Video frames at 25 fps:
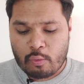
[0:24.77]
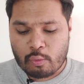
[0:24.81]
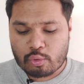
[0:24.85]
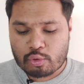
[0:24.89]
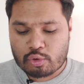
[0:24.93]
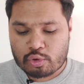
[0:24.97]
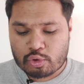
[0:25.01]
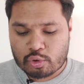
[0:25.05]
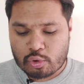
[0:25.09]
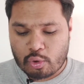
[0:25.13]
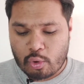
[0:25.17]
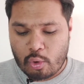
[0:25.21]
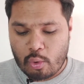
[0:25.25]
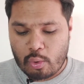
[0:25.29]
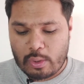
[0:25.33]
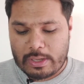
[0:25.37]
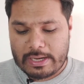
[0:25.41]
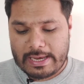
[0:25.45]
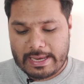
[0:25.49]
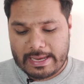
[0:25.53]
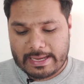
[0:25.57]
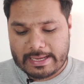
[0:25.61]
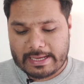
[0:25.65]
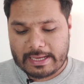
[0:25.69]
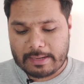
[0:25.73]
उसको
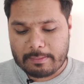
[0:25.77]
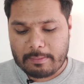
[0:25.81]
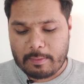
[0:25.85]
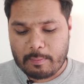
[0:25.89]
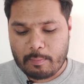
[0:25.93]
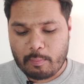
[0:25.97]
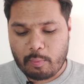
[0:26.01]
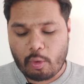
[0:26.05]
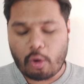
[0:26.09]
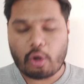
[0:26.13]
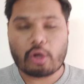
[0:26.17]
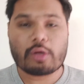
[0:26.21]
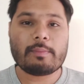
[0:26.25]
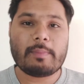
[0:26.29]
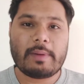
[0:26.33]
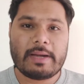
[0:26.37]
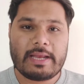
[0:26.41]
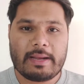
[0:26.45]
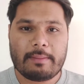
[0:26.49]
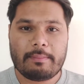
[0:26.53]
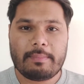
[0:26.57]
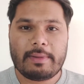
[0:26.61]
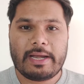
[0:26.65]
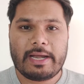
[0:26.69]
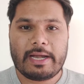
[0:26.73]
लेकर भी बहुत
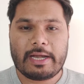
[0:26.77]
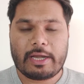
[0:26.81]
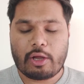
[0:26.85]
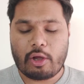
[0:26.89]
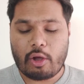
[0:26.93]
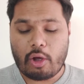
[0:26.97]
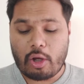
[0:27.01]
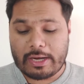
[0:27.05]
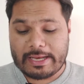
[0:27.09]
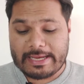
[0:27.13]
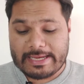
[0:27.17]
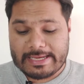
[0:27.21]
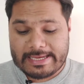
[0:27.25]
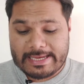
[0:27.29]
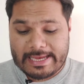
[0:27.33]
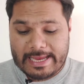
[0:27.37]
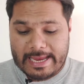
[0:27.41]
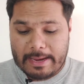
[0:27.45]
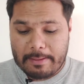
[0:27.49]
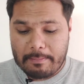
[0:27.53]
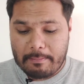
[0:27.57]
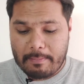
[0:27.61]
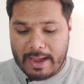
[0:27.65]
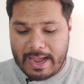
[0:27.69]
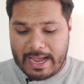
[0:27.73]
बड़ी अपडेट है और
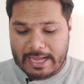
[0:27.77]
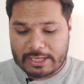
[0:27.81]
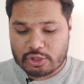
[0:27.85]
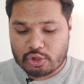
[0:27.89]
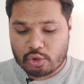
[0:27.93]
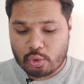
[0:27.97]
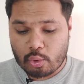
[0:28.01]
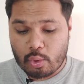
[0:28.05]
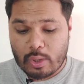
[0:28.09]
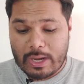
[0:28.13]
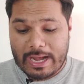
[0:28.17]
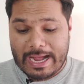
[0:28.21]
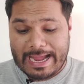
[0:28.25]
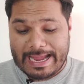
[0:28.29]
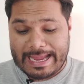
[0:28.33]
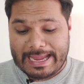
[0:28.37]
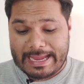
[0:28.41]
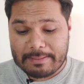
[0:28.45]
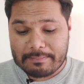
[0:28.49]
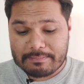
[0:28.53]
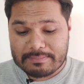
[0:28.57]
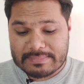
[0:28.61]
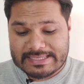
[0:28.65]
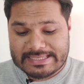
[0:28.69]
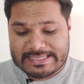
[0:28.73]
ये मैच होगा
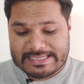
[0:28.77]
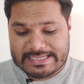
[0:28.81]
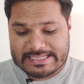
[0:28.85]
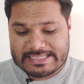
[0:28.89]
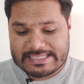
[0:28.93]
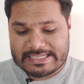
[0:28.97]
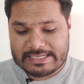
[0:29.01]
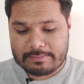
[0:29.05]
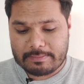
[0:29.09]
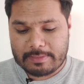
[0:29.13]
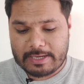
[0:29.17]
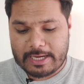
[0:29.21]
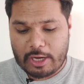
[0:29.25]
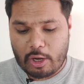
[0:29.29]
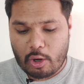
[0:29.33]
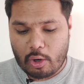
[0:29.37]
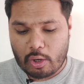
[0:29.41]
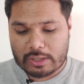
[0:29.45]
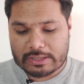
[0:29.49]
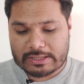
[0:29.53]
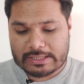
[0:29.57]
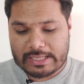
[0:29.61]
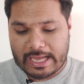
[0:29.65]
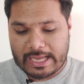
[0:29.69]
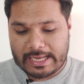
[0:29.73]
एम में
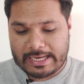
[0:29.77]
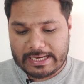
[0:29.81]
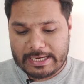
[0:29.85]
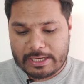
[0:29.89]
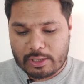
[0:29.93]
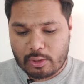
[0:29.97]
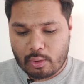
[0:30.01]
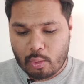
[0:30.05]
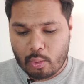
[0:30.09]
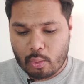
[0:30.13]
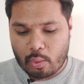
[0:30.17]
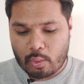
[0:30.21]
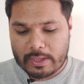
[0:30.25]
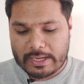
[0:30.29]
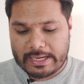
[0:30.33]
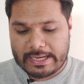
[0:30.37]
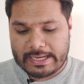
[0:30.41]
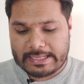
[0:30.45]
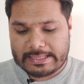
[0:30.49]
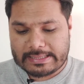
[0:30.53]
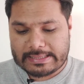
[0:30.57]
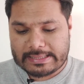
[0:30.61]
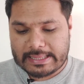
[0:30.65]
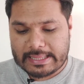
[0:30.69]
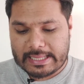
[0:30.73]
और तारीख
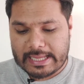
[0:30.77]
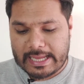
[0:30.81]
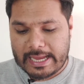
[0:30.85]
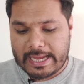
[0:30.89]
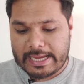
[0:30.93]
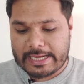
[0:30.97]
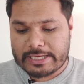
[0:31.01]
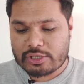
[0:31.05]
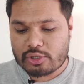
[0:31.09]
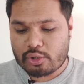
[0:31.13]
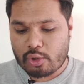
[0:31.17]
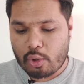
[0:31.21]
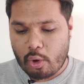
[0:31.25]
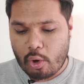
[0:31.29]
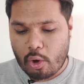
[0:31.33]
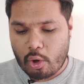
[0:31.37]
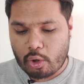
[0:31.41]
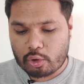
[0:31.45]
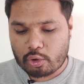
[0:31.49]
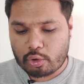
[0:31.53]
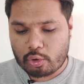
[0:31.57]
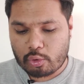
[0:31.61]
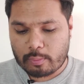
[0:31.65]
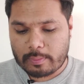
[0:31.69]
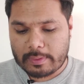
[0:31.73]
होगी तेईस
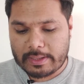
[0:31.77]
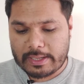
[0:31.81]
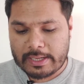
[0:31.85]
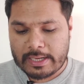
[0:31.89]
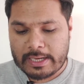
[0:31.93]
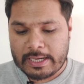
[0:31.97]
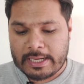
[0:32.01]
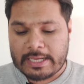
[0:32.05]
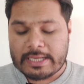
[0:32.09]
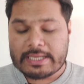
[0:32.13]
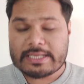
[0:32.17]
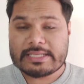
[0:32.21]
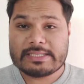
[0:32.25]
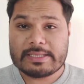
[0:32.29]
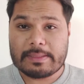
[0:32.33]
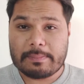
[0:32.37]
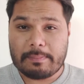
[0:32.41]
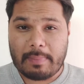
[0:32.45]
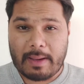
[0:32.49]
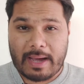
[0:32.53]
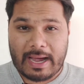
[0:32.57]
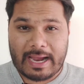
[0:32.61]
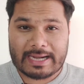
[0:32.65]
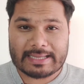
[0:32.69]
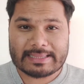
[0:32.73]
अक्टूबर जब
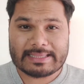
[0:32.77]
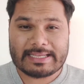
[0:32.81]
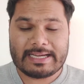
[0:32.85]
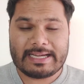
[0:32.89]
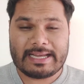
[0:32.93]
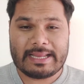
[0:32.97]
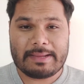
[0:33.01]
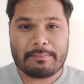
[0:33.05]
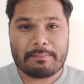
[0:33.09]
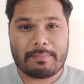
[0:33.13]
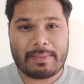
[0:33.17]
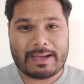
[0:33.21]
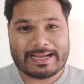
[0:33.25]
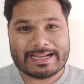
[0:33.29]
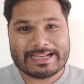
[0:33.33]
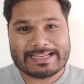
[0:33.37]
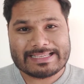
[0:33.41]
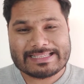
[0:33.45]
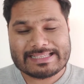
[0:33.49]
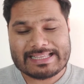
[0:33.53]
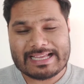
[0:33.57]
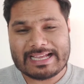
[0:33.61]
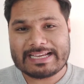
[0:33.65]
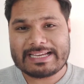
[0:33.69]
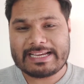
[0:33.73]
भारतीय टीम
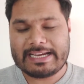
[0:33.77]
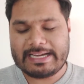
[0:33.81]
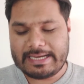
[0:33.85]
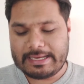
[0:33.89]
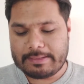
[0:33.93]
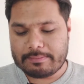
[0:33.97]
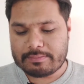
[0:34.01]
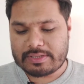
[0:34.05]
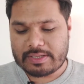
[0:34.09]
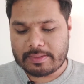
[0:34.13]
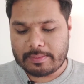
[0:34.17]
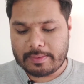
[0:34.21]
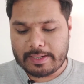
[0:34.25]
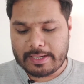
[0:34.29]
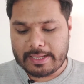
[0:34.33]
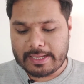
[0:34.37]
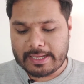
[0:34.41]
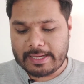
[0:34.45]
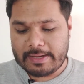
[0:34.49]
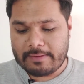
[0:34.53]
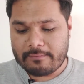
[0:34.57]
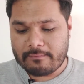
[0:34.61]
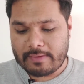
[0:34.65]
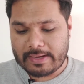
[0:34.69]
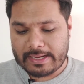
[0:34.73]
पाकिस्तान की टीम से
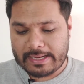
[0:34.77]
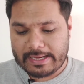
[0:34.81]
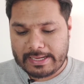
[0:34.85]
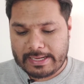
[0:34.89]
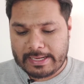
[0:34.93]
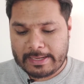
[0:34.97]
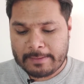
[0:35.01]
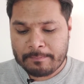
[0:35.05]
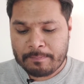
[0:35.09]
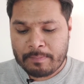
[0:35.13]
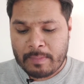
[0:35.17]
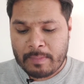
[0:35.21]
भिड़ेगी वहीं